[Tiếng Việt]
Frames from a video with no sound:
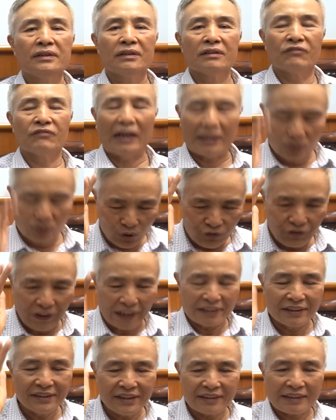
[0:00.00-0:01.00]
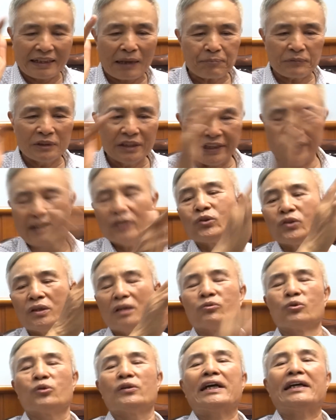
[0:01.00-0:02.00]
và tôi phải đi ăn cắp như thế cho
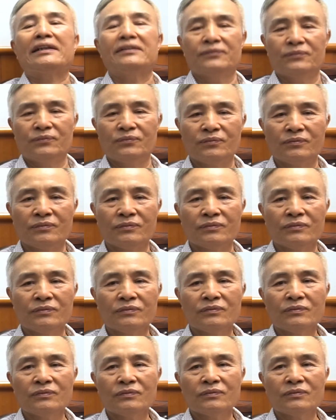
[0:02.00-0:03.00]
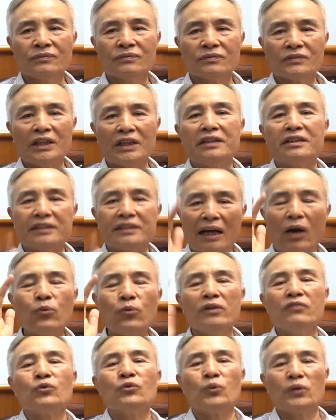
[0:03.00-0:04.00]
đồng đội ăn. Thế thì sau
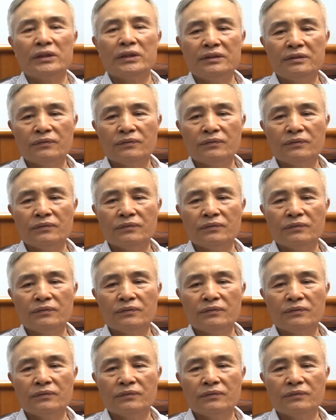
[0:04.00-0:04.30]
cái vụ ấy